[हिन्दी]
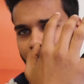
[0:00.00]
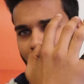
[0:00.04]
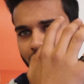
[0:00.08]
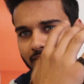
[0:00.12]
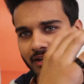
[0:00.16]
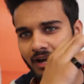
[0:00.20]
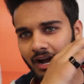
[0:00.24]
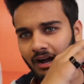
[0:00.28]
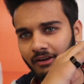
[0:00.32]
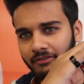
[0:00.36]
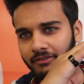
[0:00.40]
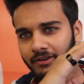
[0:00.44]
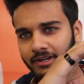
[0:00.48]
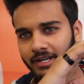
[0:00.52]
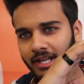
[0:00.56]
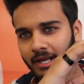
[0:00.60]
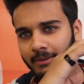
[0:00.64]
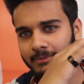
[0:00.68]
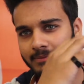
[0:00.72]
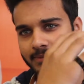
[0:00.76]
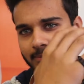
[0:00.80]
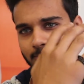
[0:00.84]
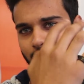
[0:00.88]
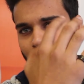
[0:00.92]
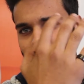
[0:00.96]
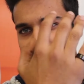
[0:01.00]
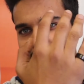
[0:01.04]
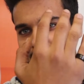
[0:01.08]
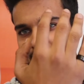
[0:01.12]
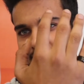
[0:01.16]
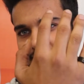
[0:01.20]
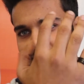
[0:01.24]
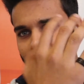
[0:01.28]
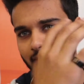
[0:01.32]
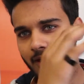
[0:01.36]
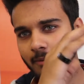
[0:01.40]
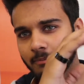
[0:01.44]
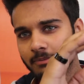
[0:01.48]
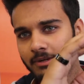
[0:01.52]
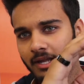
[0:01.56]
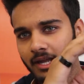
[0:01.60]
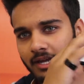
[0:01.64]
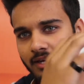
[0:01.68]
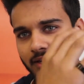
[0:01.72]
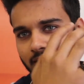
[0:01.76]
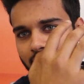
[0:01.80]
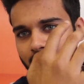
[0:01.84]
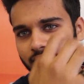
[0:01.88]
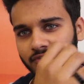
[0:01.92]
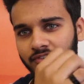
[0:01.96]
काफ़ी टाइम से मुझे इस टाइप की एक
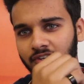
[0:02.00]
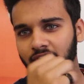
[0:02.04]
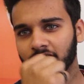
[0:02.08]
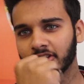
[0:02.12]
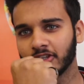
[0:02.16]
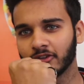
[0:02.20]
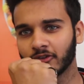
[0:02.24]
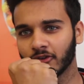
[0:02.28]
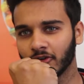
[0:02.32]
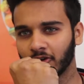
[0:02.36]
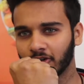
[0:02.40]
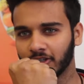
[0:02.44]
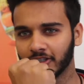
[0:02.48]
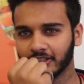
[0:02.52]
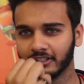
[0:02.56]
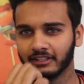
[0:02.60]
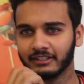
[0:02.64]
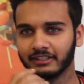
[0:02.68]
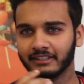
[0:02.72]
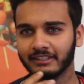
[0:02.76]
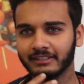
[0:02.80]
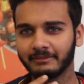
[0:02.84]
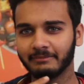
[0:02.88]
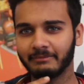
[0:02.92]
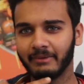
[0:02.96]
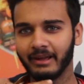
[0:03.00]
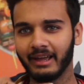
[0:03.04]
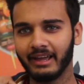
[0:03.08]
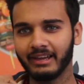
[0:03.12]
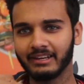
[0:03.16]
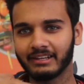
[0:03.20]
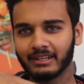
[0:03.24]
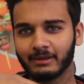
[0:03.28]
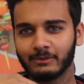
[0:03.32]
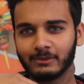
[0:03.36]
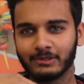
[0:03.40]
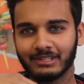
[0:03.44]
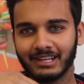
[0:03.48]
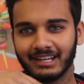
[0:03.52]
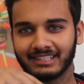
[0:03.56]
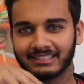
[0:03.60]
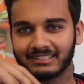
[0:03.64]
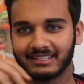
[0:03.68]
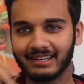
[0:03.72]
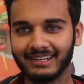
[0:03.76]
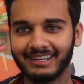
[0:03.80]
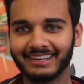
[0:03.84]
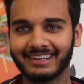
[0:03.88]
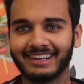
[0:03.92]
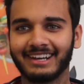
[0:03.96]
रिंग चाहिए थी तो पहन के मुझे
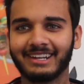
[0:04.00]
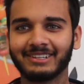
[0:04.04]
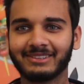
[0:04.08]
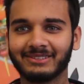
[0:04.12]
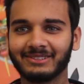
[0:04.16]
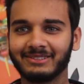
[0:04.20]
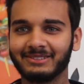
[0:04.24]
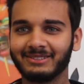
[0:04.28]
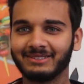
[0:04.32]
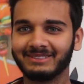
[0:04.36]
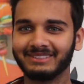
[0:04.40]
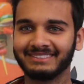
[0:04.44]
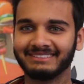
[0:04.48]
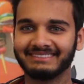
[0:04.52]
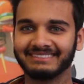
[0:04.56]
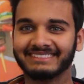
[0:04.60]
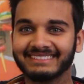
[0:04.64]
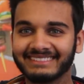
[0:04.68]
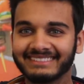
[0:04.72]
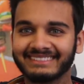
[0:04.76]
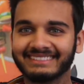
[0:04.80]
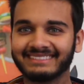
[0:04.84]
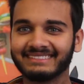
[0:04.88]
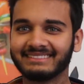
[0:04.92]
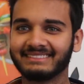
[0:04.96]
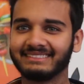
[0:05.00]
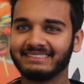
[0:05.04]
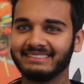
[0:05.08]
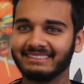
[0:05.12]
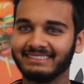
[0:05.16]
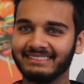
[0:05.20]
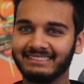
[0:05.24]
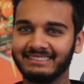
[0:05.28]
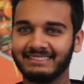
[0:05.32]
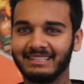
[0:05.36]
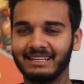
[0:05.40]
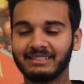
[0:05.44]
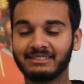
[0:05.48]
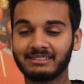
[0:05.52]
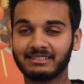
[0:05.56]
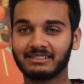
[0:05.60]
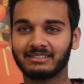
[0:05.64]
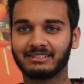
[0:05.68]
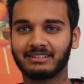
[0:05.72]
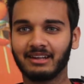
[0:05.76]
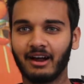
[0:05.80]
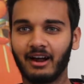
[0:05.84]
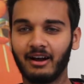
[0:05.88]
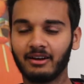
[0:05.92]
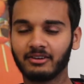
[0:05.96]
अच्छा लग रहा है तो लेट्स
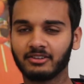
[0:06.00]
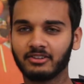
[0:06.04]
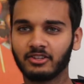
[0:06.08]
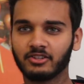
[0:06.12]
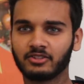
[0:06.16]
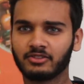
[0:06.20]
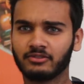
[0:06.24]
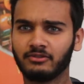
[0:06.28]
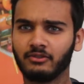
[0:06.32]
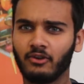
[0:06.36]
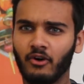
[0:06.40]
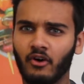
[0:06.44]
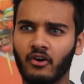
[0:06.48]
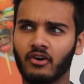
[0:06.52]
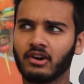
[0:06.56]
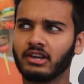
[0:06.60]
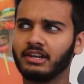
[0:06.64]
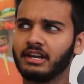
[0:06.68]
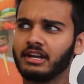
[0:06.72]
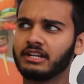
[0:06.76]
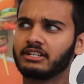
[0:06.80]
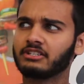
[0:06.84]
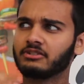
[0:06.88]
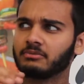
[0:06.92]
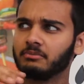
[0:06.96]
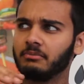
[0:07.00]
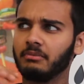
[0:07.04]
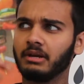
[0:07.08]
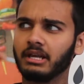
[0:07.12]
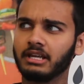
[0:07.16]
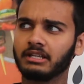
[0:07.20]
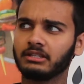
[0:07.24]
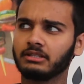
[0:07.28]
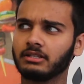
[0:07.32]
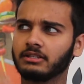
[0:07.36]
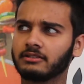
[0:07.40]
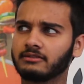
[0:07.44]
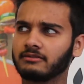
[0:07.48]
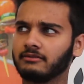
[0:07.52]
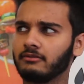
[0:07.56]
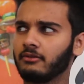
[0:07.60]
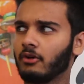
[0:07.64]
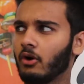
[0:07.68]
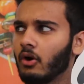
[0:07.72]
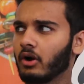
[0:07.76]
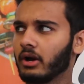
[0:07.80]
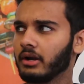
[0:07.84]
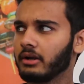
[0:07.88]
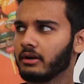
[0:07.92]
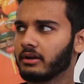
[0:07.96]
स्टार्ट दिस व्लॉग लेट्स मेक दिस
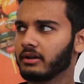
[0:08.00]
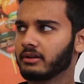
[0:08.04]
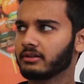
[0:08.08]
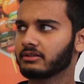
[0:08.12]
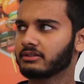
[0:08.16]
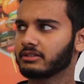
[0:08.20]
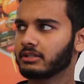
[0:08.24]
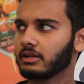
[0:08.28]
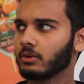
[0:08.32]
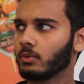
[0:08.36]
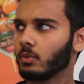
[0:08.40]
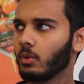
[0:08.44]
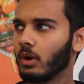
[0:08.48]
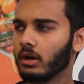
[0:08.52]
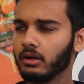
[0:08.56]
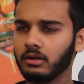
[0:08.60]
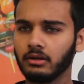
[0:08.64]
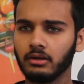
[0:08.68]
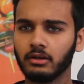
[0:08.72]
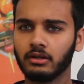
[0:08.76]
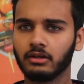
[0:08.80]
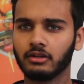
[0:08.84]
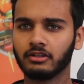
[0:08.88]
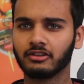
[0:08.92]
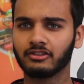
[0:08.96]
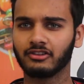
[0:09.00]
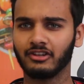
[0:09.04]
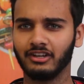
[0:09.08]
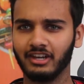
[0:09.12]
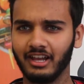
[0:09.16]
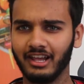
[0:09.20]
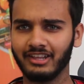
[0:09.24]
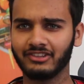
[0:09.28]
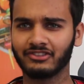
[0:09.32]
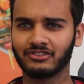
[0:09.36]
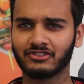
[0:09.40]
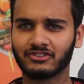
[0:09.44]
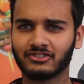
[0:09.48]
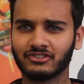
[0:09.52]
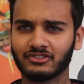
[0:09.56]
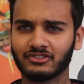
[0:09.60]
व्लॉग इंटरेस्टिंग वन लेट्स